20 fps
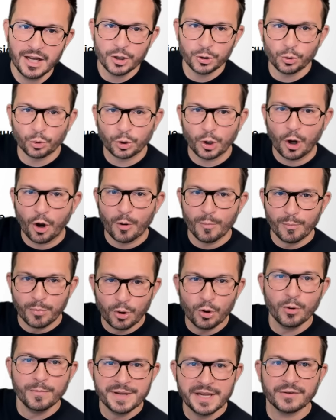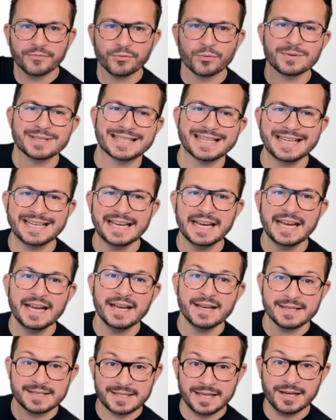donc en bleu bien foncé,
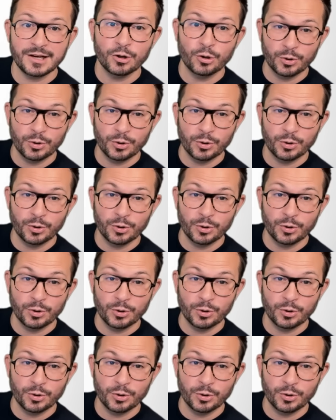c'est